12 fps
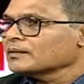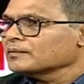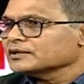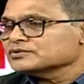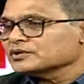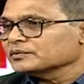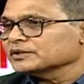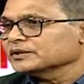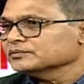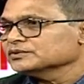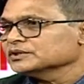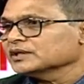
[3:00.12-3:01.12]
বাচ্চা আমাদের
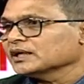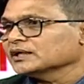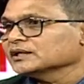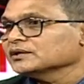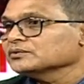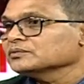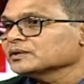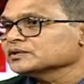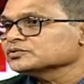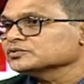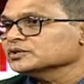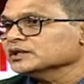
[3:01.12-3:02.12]
মধ্যে নাই কিন্তু
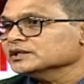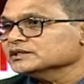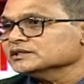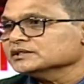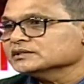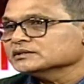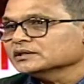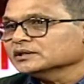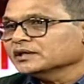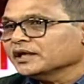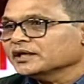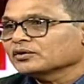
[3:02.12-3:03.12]
বাচ্চুর এই যে
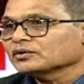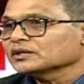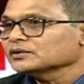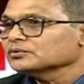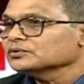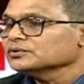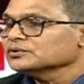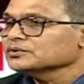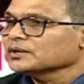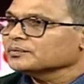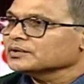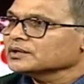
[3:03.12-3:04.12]
এই কথাগুলো কিন্তু
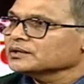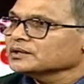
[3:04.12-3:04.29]
আপনার